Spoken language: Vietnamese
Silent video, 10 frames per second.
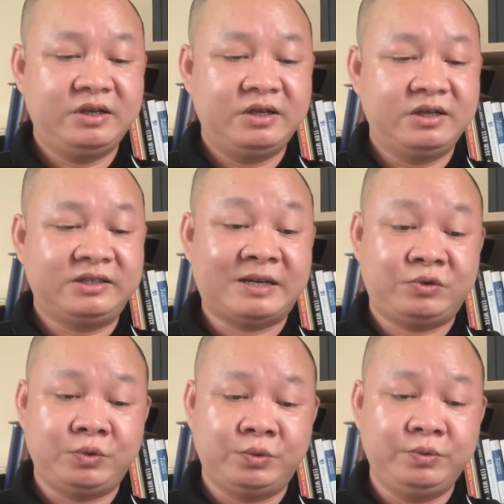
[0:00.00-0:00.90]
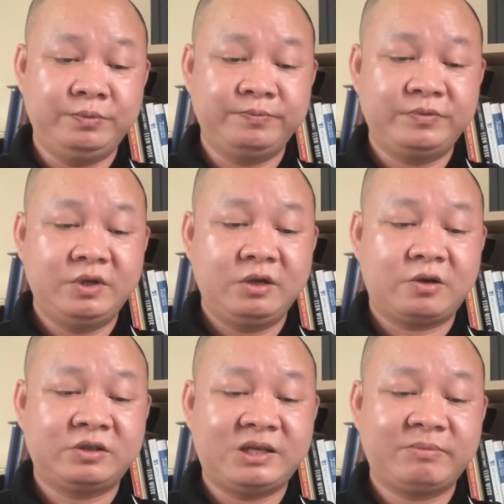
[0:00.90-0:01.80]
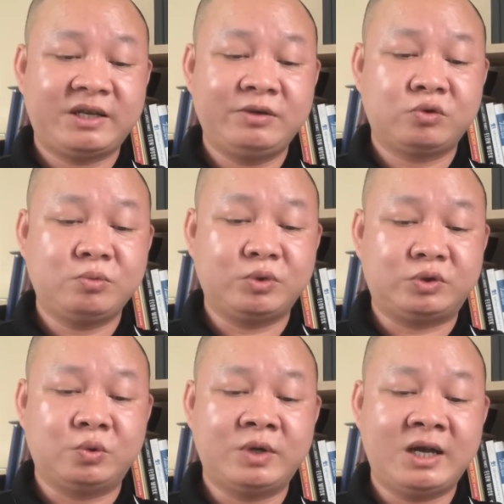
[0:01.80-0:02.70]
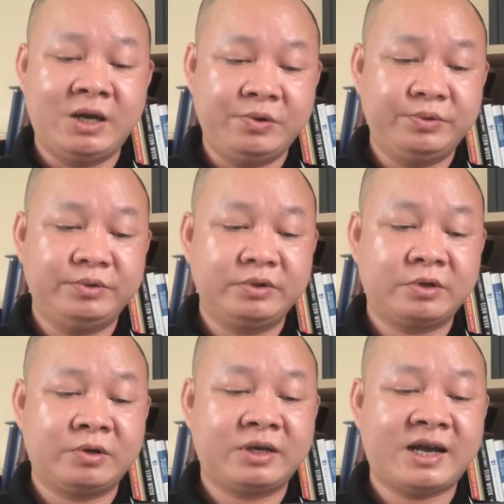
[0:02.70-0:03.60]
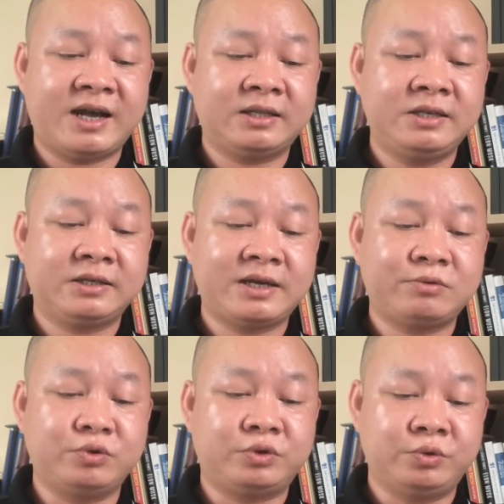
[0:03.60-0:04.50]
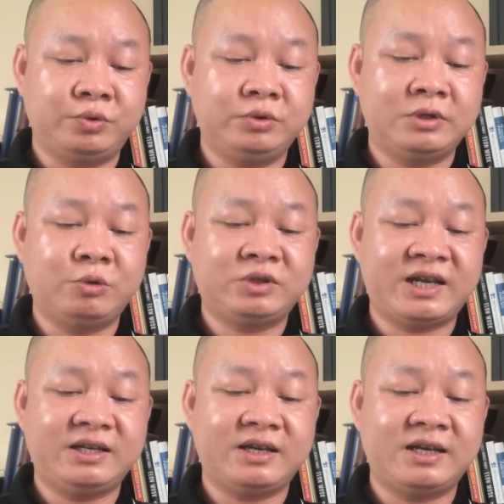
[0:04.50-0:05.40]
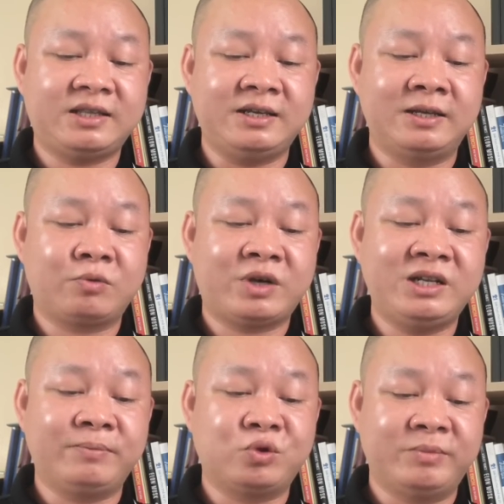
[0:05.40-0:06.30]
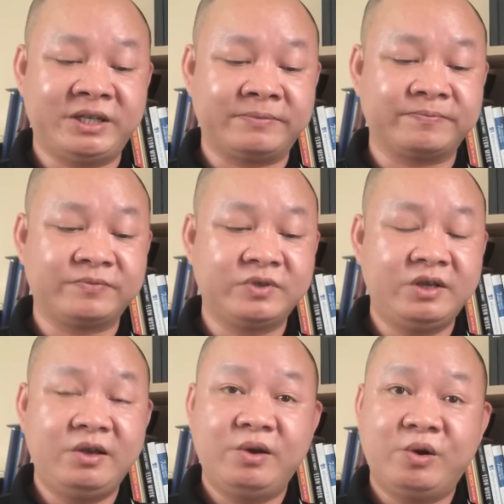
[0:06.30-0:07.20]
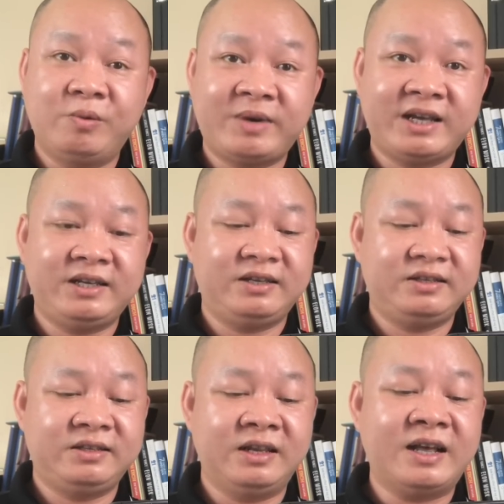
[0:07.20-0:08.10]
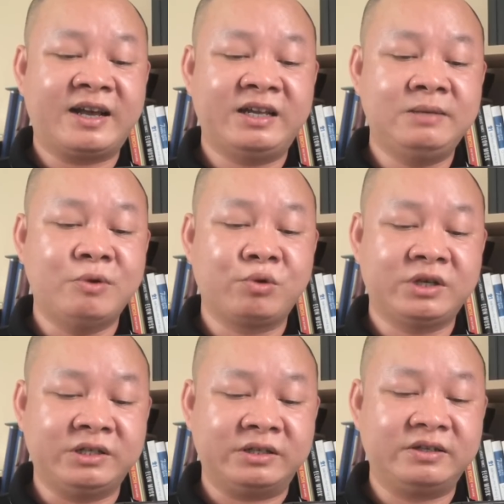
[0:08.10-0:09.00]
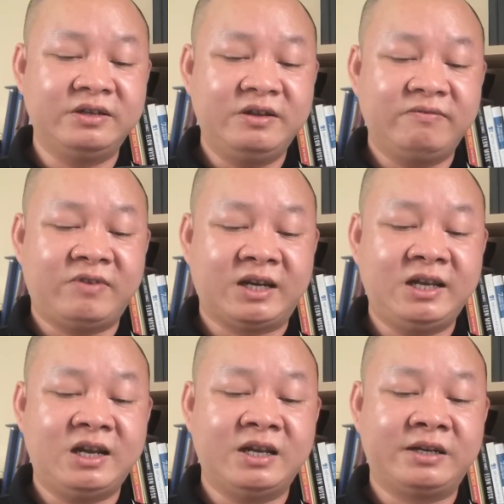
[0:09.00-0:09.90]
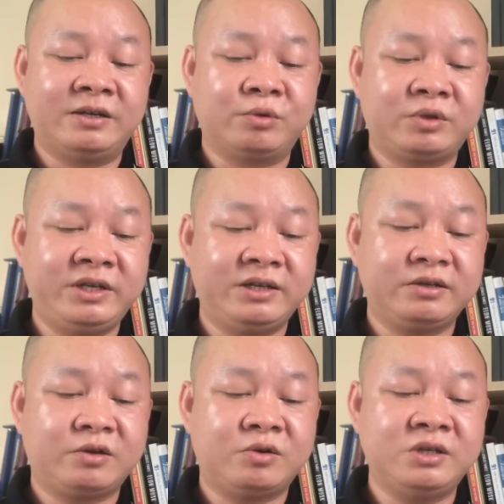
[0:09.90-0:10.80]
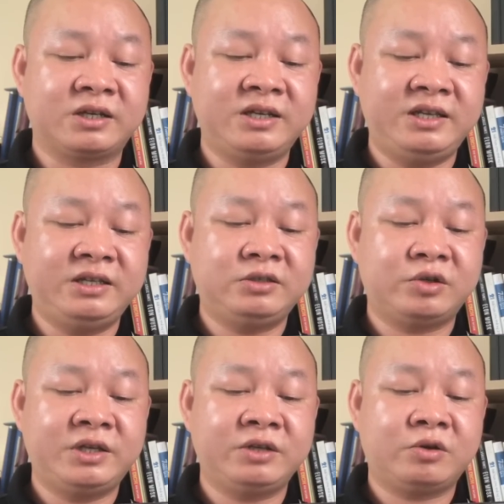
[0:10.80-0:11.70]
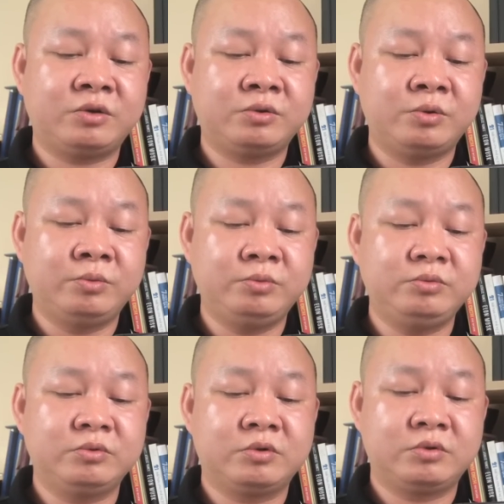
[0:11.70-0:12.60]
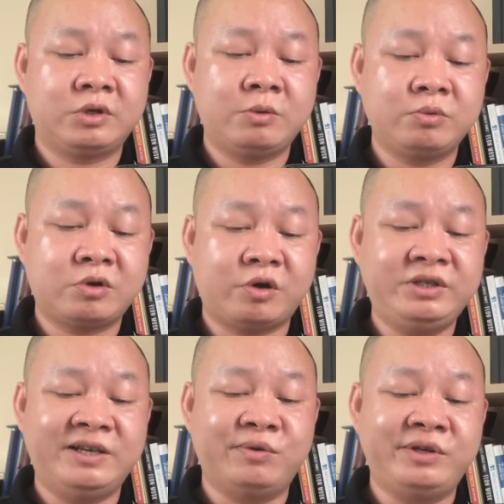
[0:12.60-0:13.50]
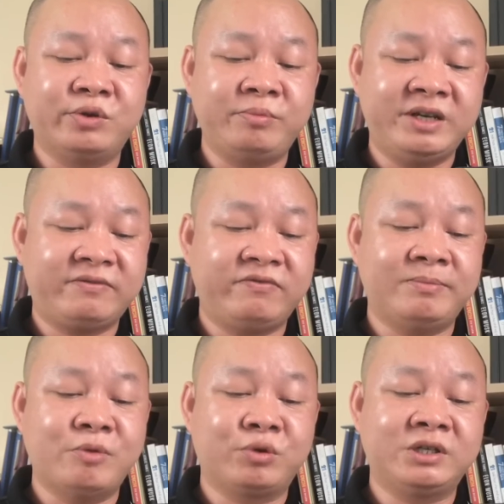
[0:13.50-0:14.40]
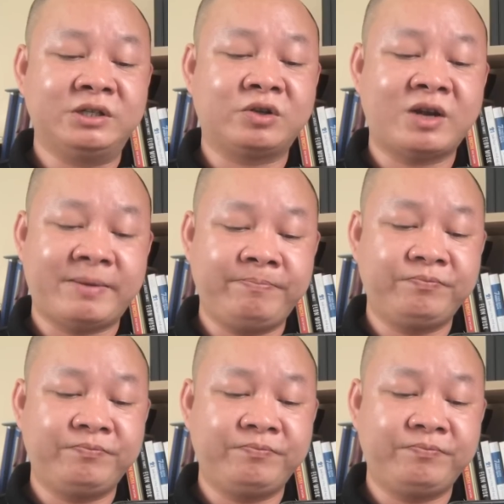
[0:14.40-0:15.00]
à, chào chú con xem kênh youtube của chú đã lâu con khá thích cách của chú đấu tranh hay thể hiện quan điểm của mình. Hôm nay thì là ngày đi bầu cử và đây là lần đầu tiên con được đi cho nên con cũng không có nhiều hiểu biết về bầu cử cho lắm,